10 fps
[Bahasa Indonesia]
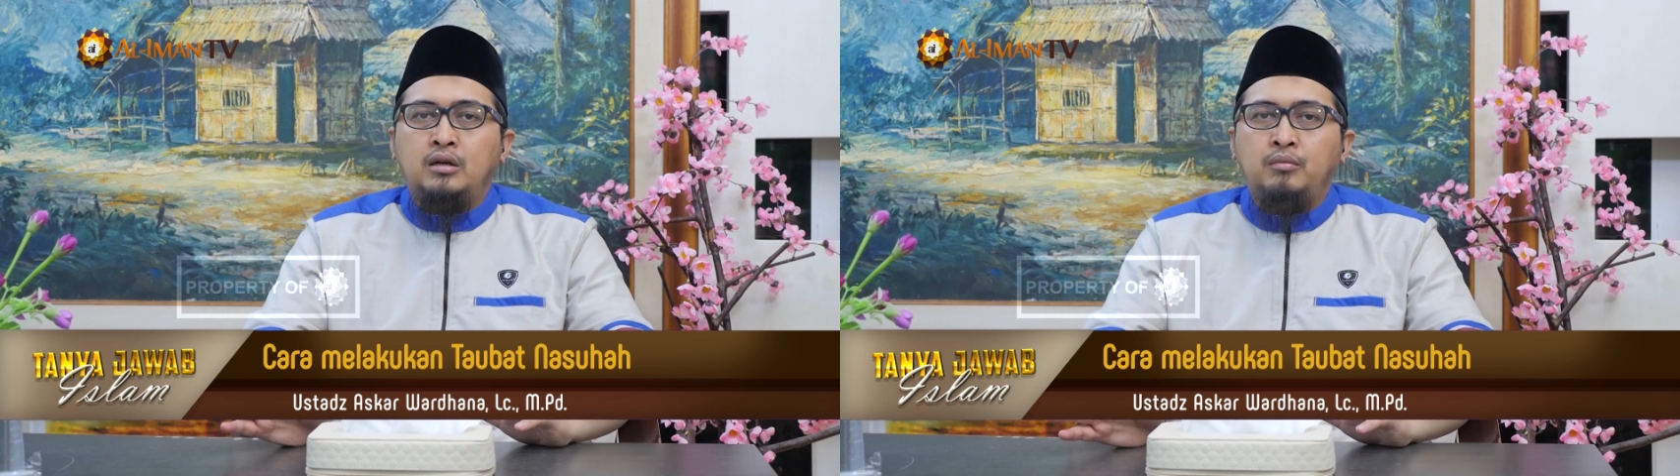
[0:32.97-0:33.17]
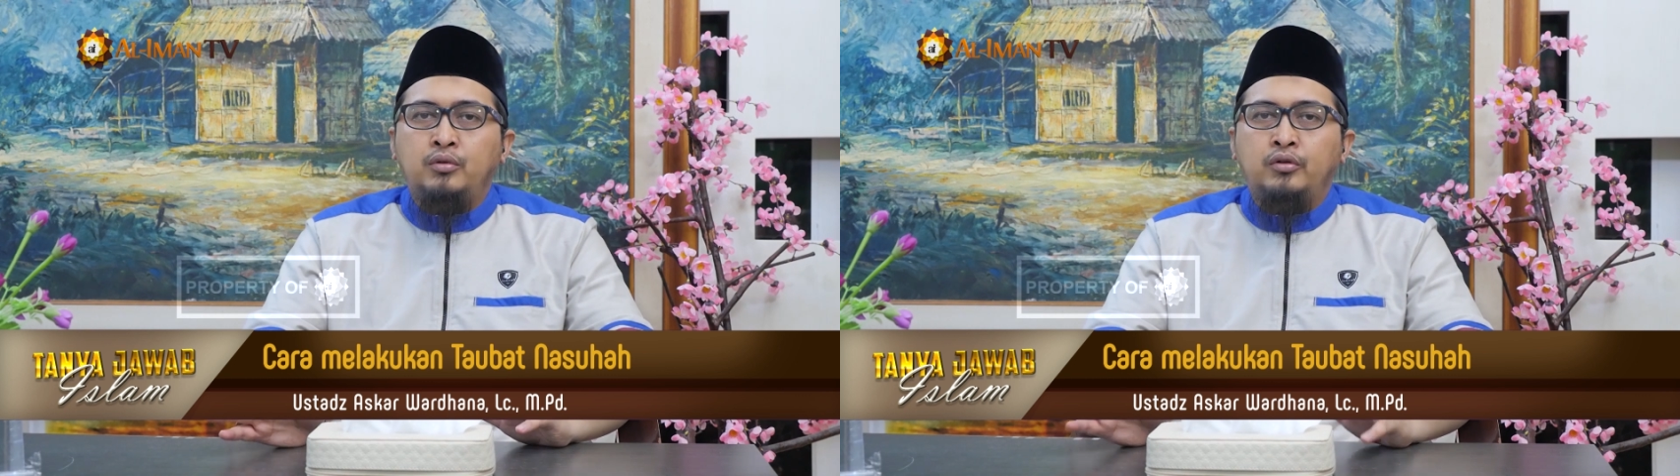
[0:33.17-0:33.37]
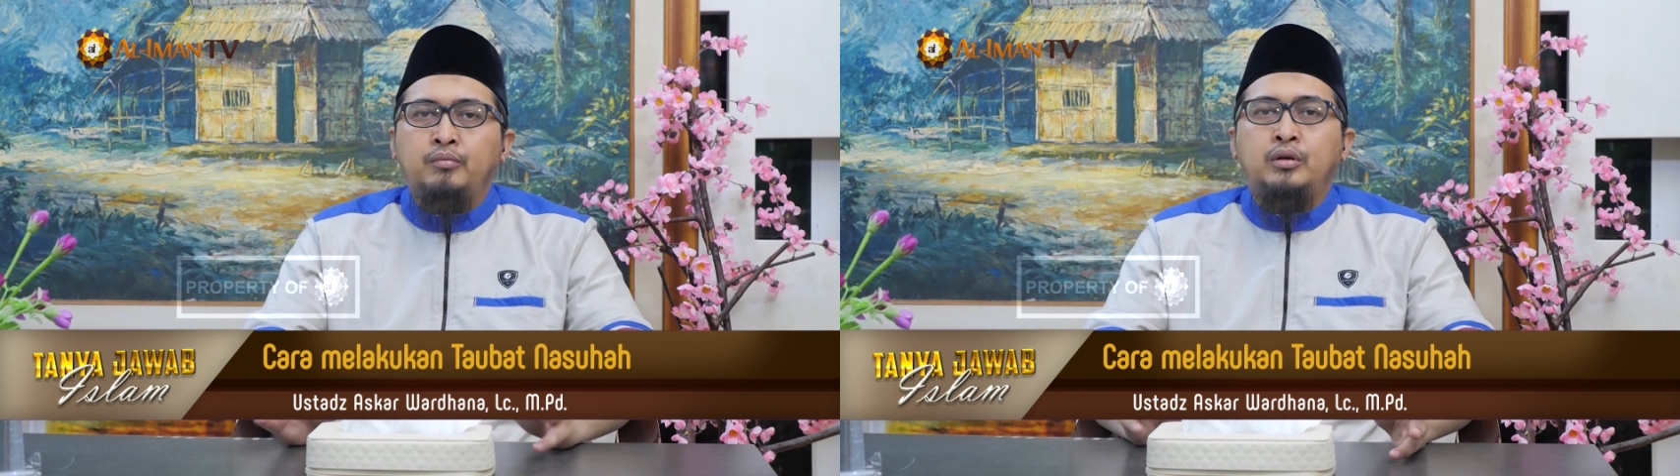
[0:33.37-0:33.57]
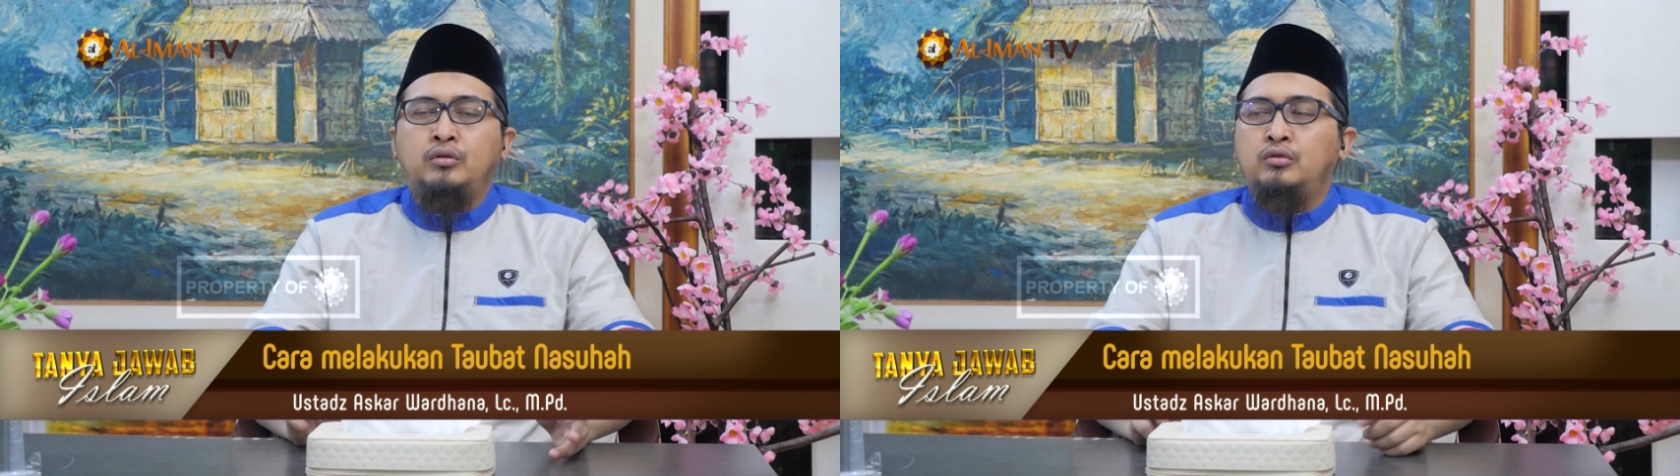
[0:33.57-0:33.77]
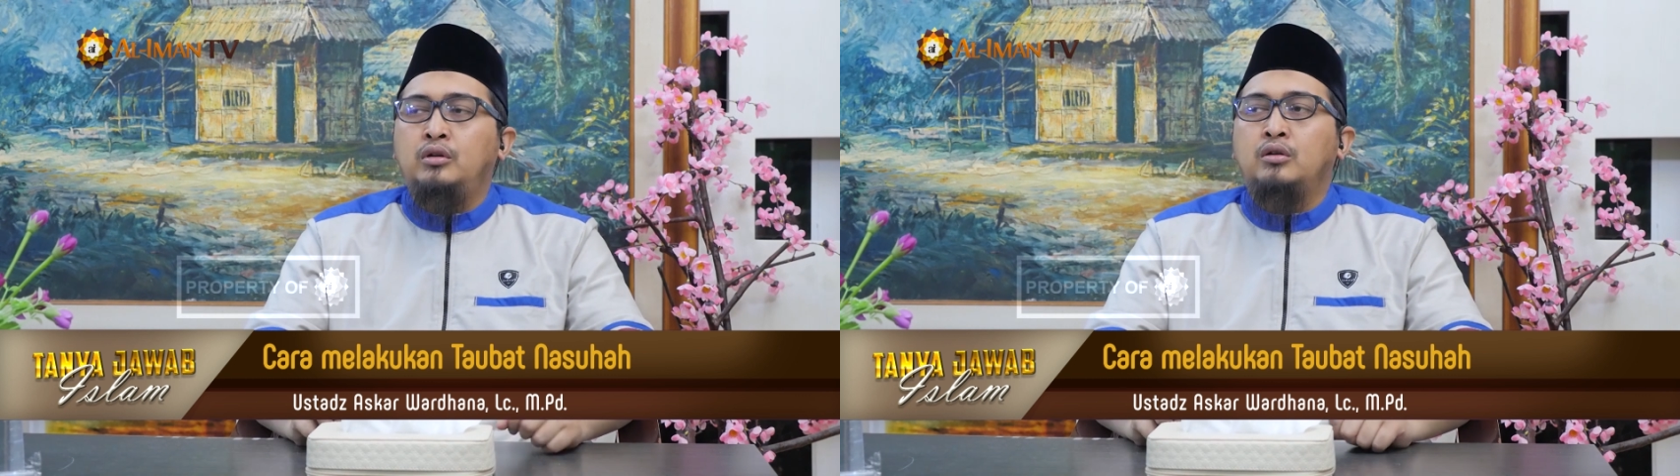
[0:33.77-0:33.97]
yang buruk
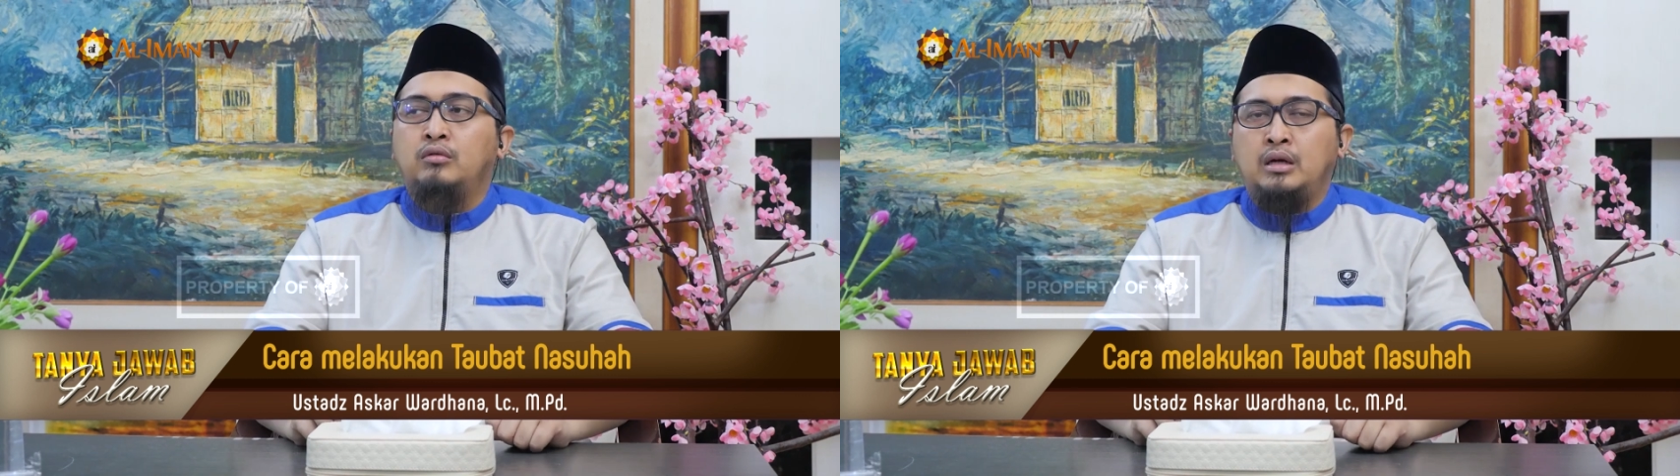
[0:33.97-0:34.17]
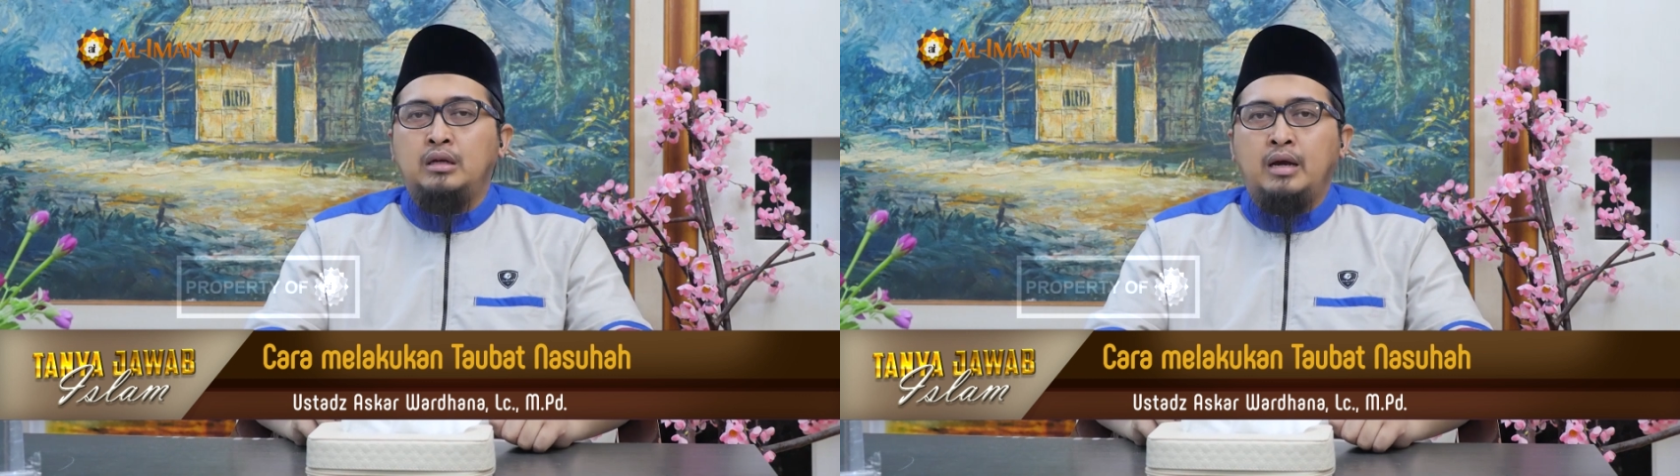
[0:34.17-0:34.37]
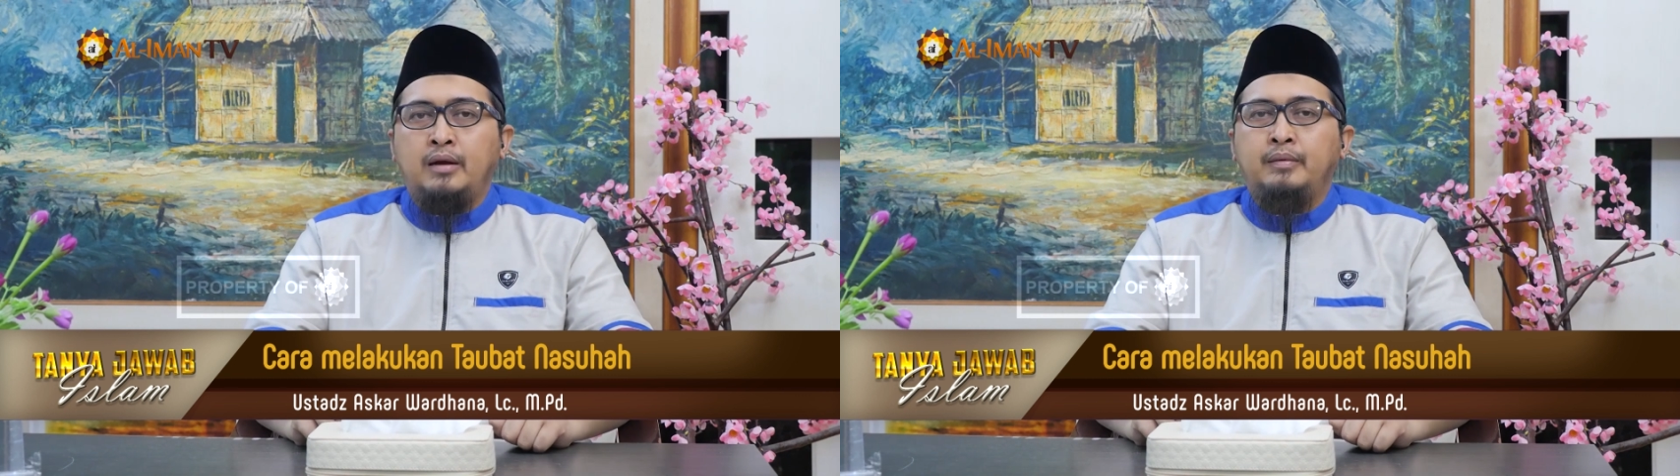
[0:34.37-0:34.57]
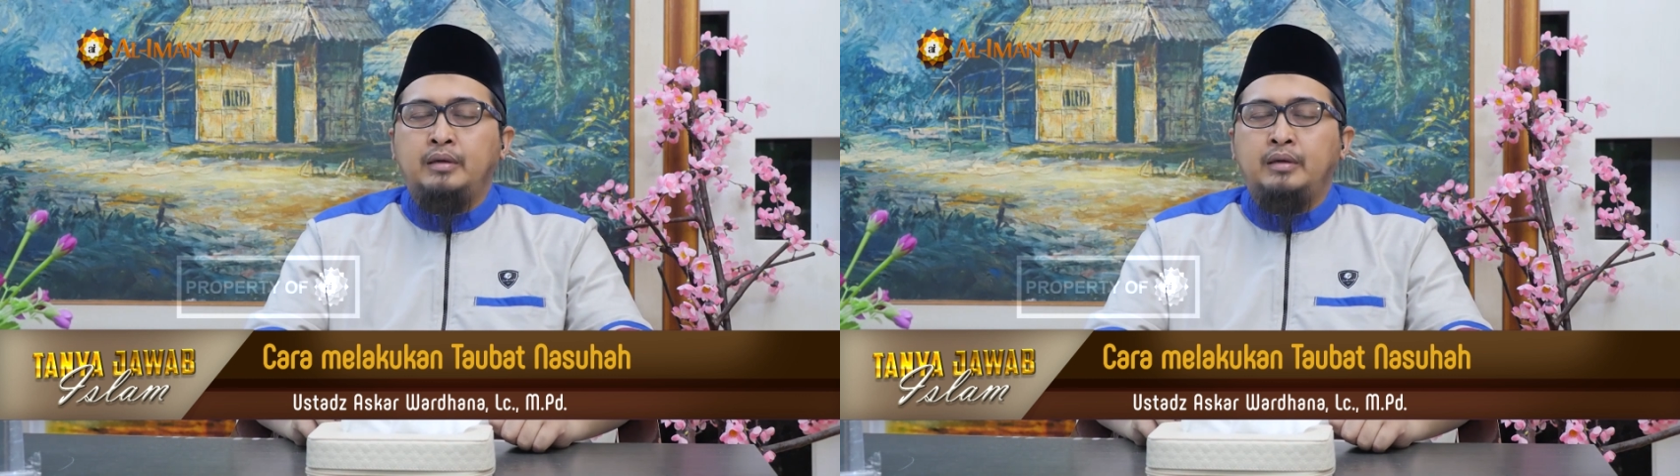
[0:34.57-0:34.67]
menuju lingkungan yang